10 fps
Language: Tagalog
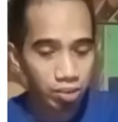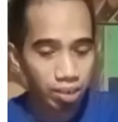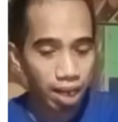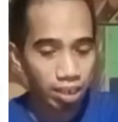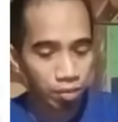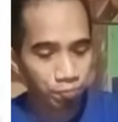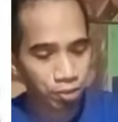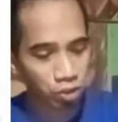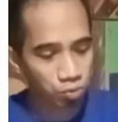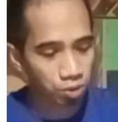ito ng ating
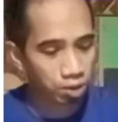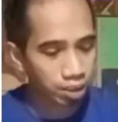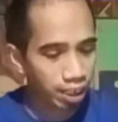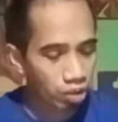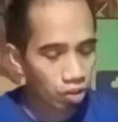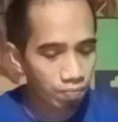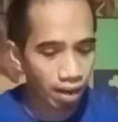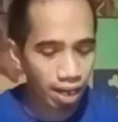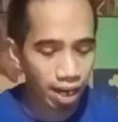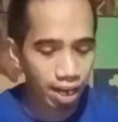first winner take all
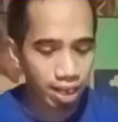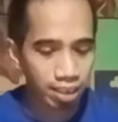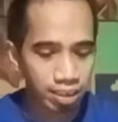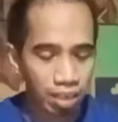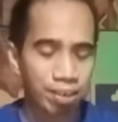bayang kalarista.